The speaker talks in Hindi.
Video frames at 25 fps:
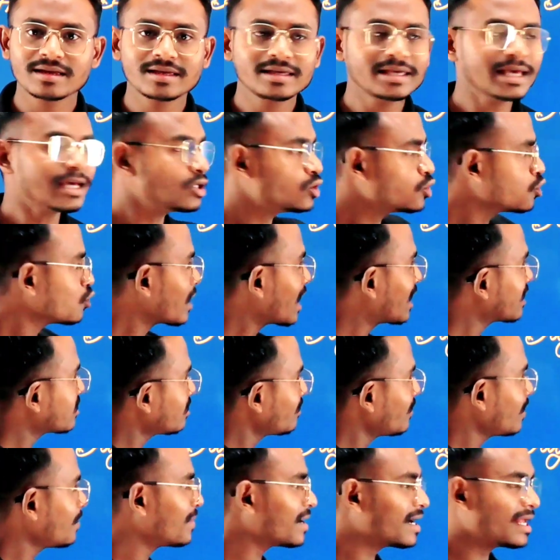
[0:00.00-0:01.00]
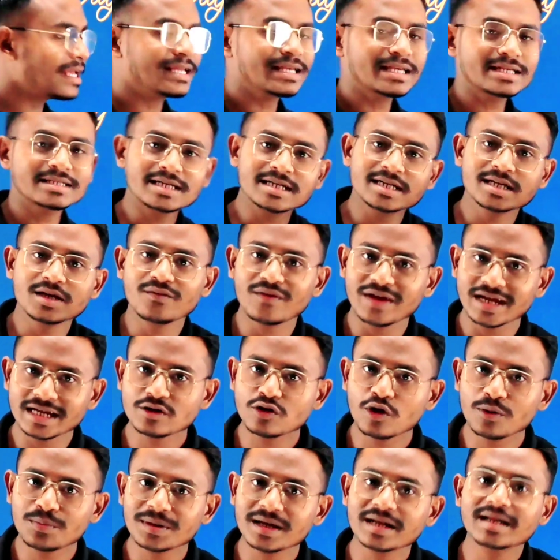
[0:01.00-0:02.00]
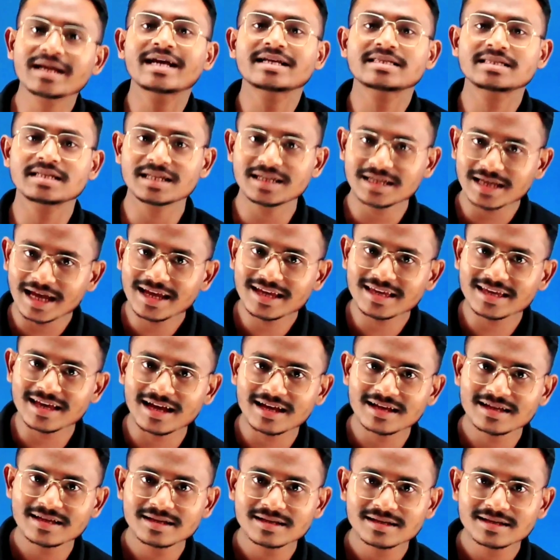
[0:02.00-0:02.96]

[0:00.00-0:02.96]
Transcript: या जो रात में पढ़ेंगे जबकि वही टॉप करेंगे ऐसा लिखा है क्या